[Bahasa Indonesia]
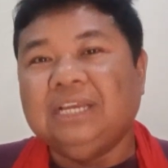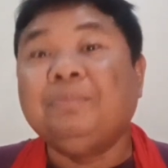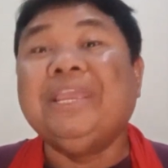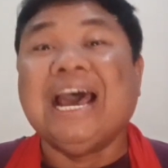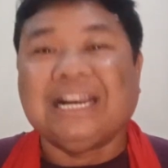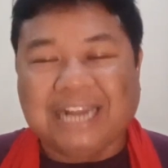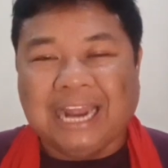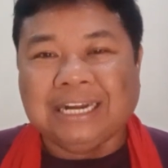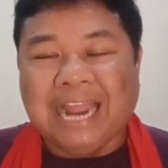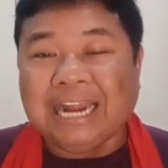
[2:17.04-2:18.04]

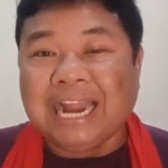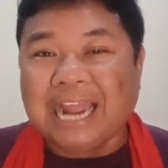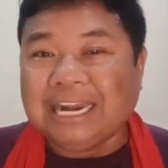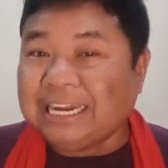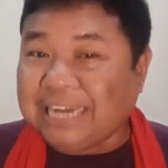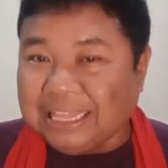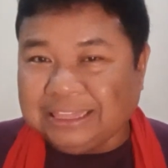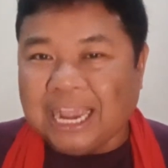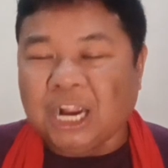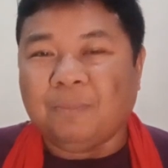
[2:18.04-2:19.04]
Biarkan anak-anak
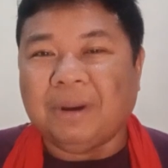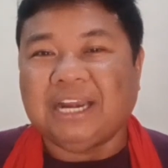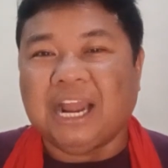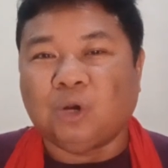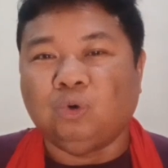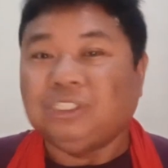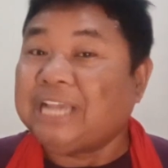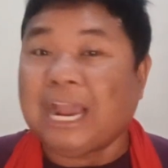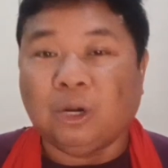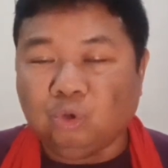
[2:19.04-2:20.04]
datang kepadaku,
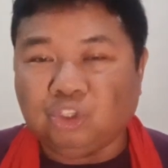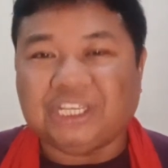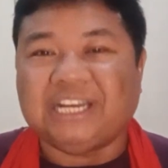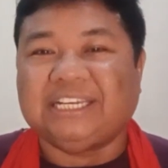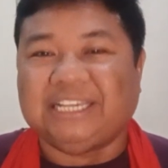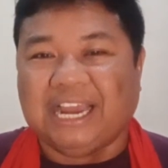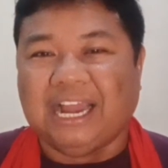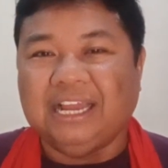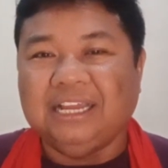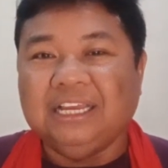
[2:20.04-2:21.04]
jangan usir dia.
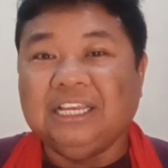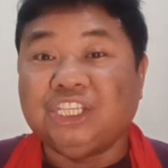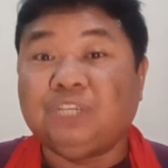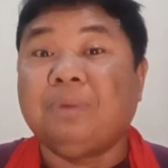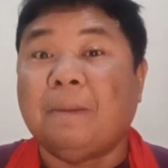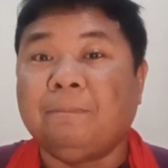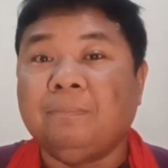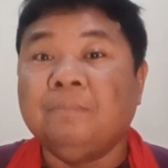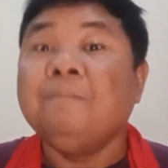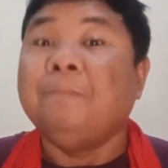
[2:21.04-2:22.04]
Sebab
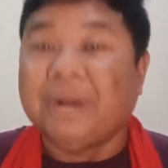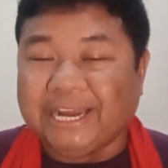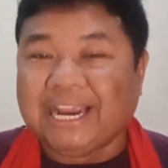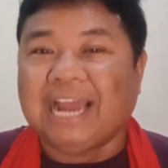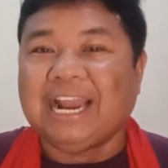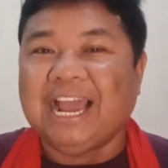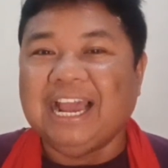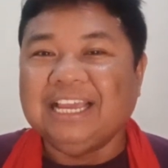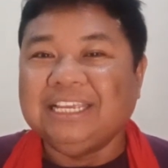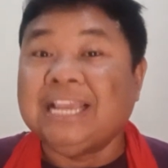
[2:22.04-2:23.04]
merekalah
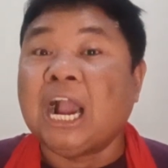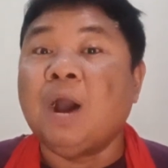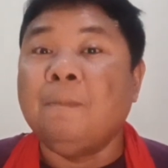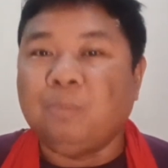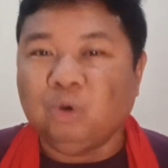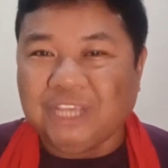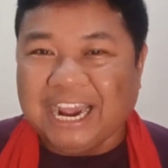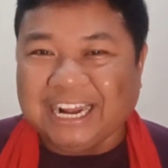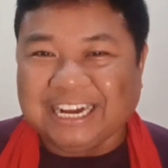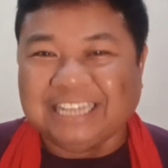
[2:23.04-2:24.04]
yang empunya
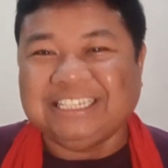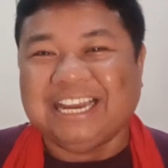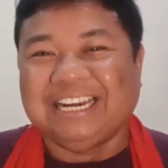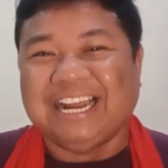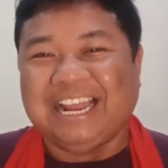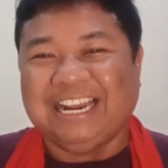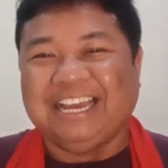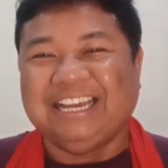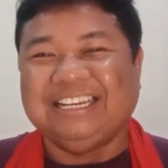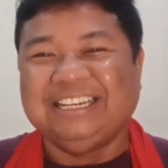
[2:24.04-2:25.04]
kerajaan
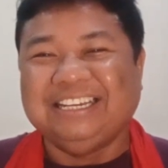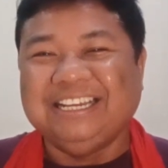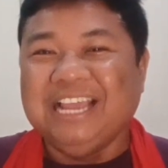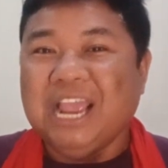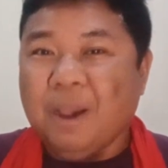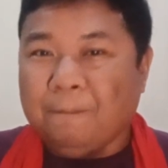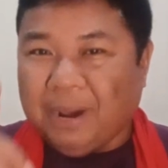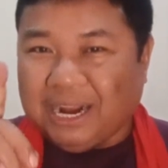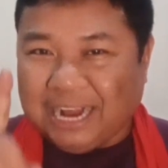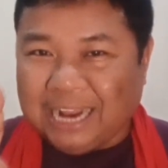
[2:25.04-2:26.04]
Allah.
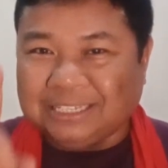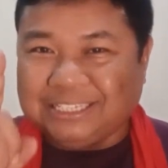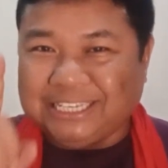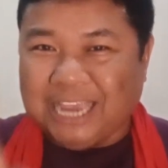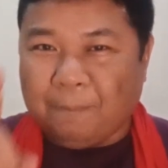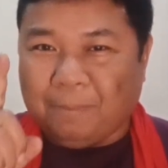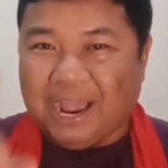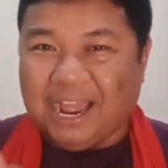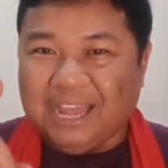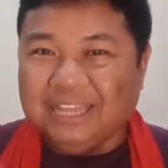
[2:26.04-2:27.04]
Barang
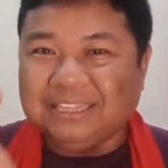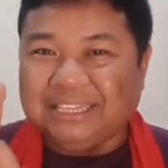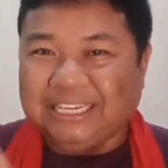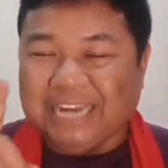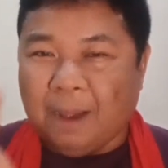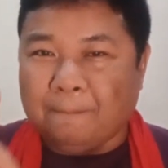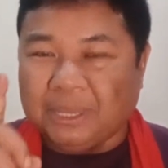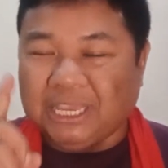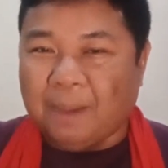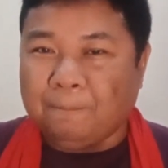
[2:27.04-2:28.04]
siapa tidak
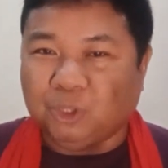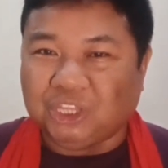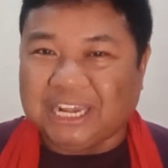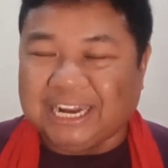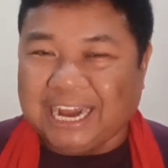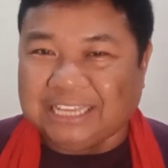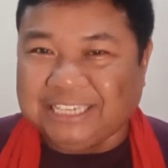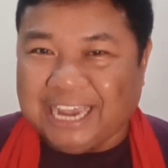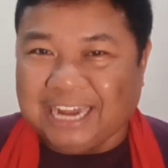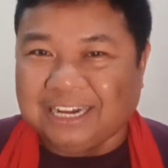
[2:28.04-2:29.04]
menyambut
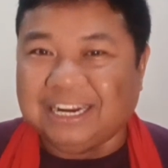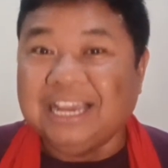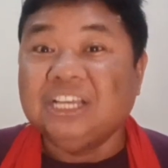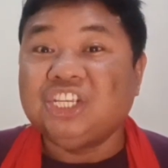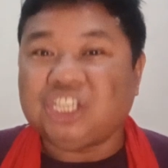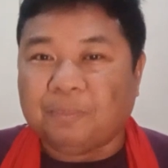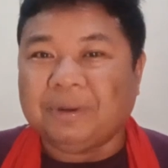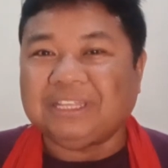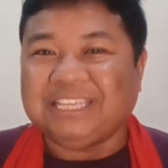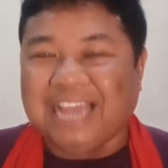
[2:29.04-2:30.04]
kerajaan
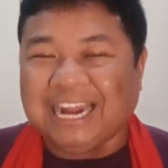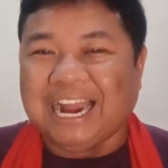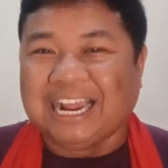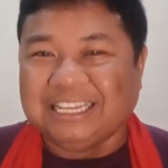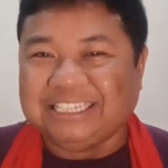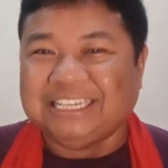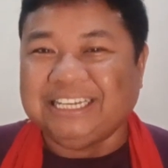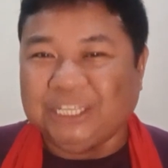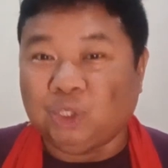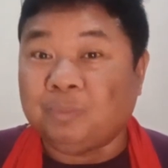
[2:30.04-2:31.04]
seperti anak
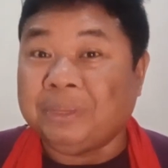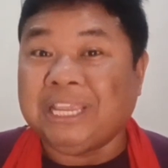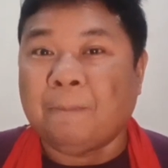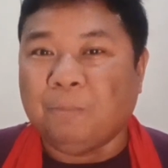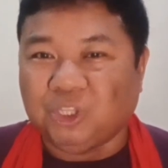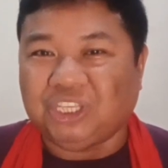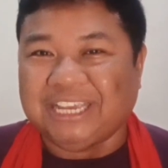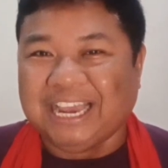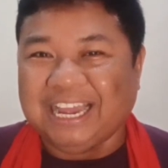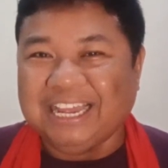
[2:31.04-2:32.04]
kecil itu menyambutnya,